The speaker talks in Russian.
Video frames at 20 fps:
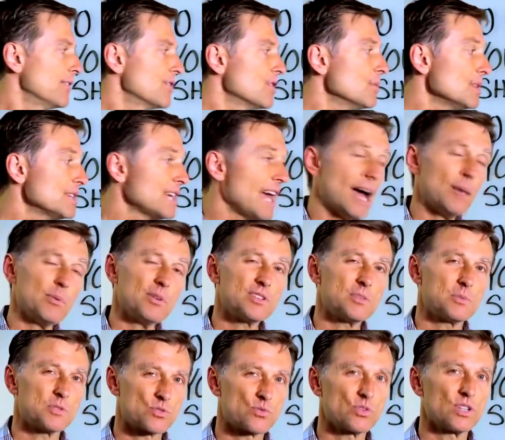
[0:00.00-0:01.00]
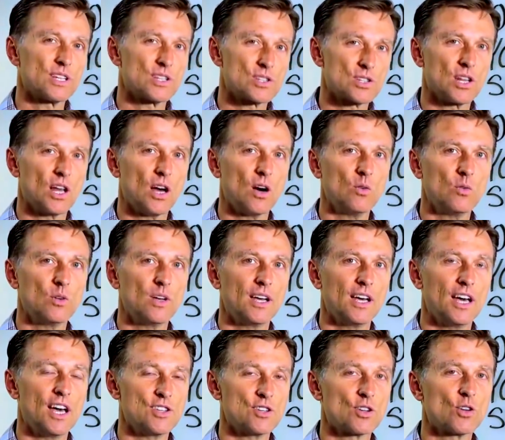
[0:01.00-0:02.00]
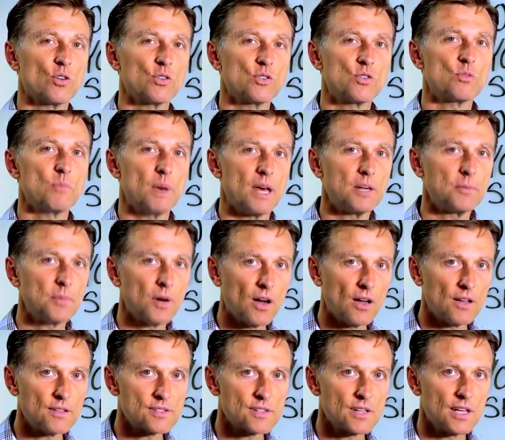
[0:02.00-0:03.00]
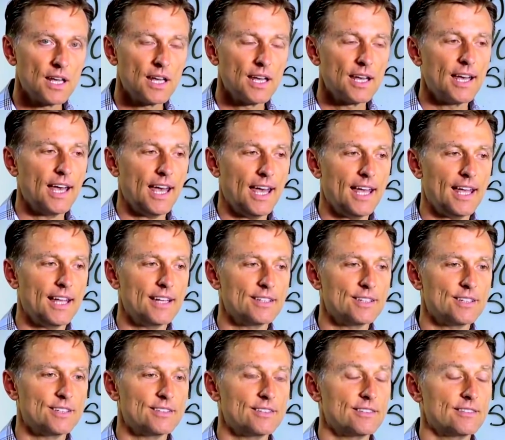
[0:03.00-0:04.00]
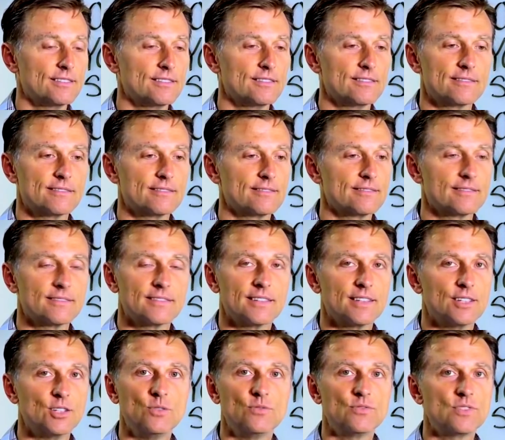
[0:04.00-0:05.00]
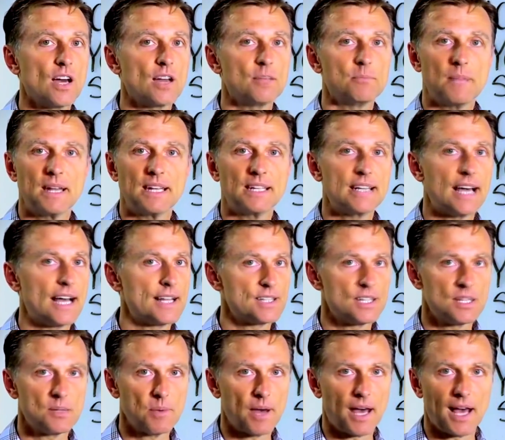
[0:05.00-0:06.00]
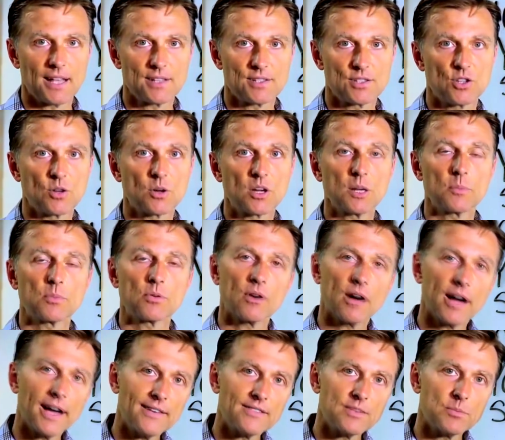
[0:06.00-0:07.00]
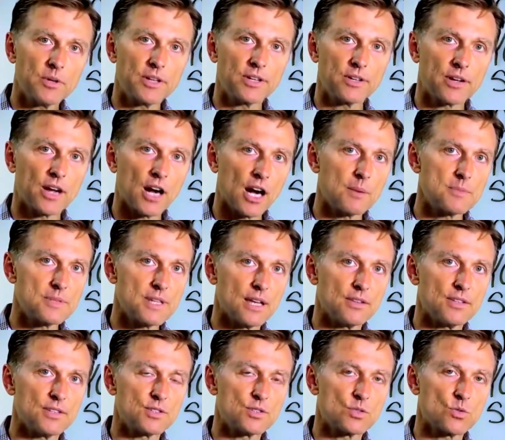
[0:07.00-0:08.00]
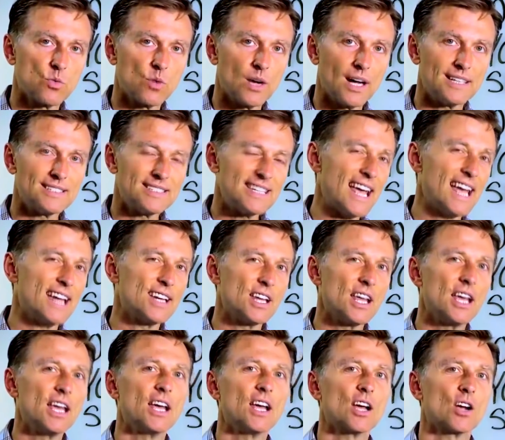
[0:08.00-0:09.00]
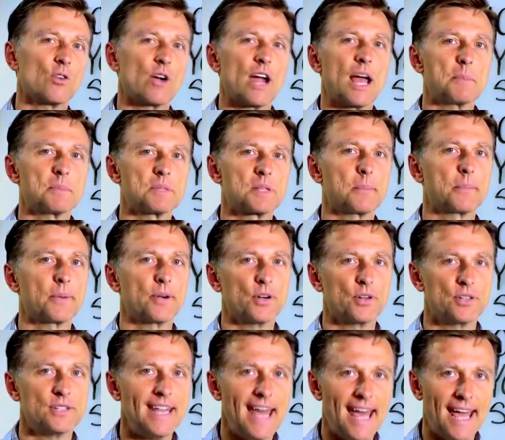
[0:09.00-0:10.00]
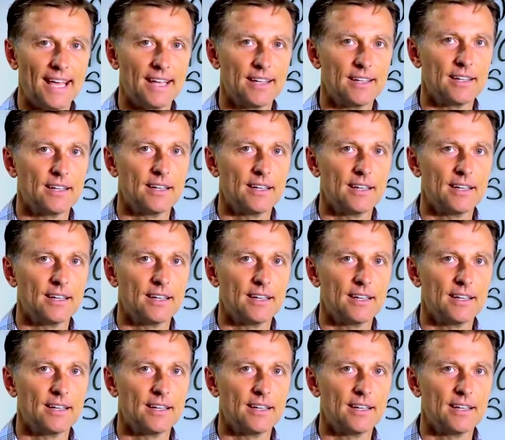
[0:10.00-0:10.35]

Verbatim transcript: Если у вас очень медленный метаболизм, если у вас сейчас менопауза, и вы уже перепробовали много диет, вам нужно ограничиться 10 граммами углеводов в день.